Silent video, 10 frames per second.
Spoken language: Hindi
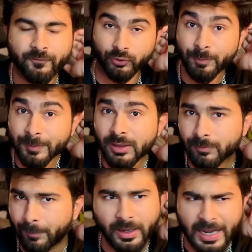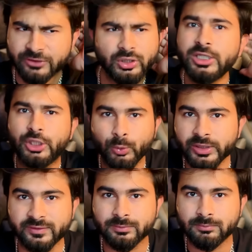फॉर द पीपल एक्चुअली
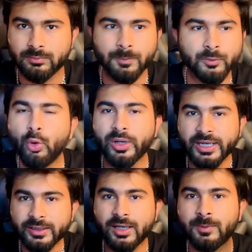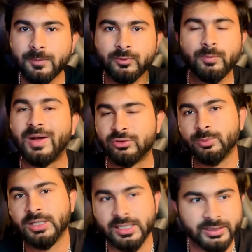क्यूरियस मतलब नो हेट यार मतलब तुम फालतू
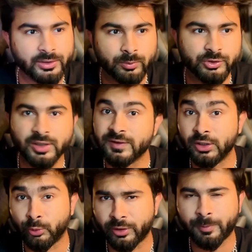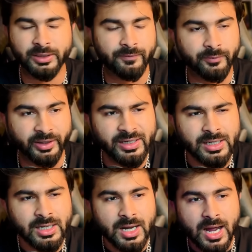में गाली दे रहे हो मुझे हर जगह ट्विटर पे एवरीवेयर
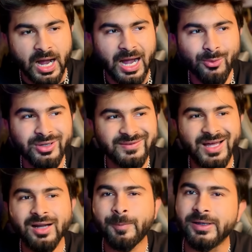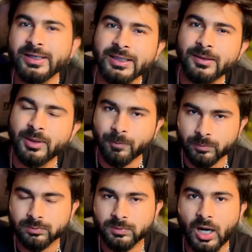हाउ इज दैट पेनल्टी मतलब
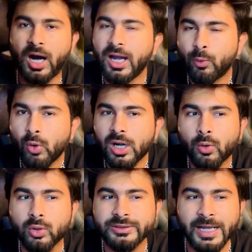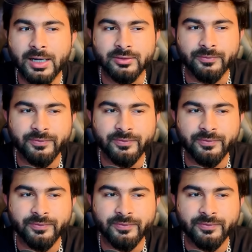कहाँ हुआ कॉन्टैक्ट